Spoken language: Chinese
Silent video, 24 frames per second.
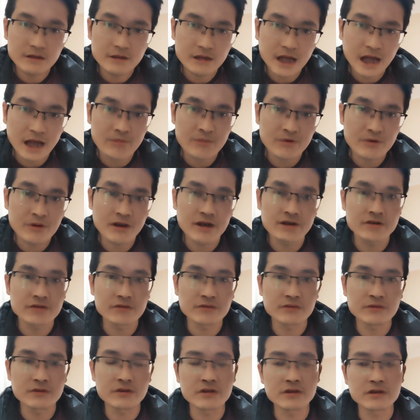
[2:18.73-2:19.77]
大蜜源植
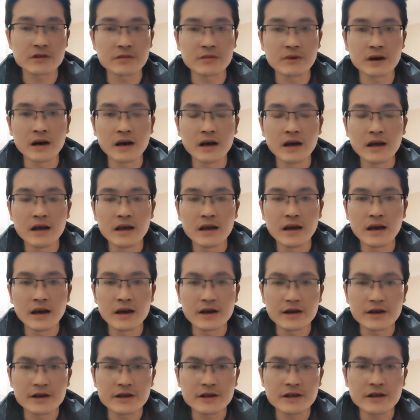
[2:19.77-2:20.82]
物是什么
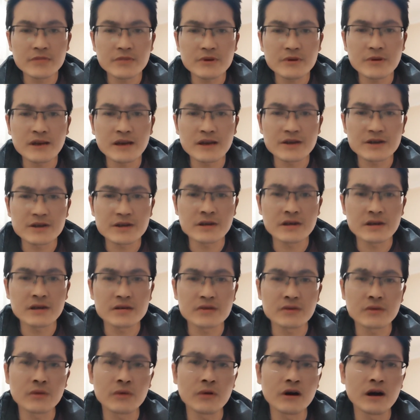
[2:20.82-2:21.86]
啊？零星蜜源其实
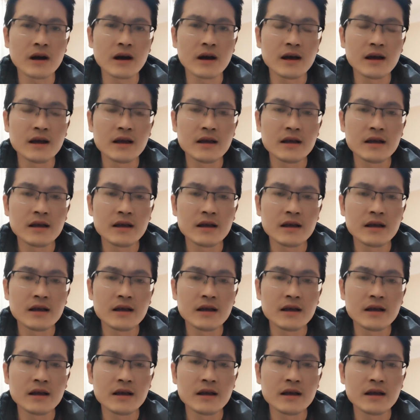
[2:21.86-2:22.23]
很多啊。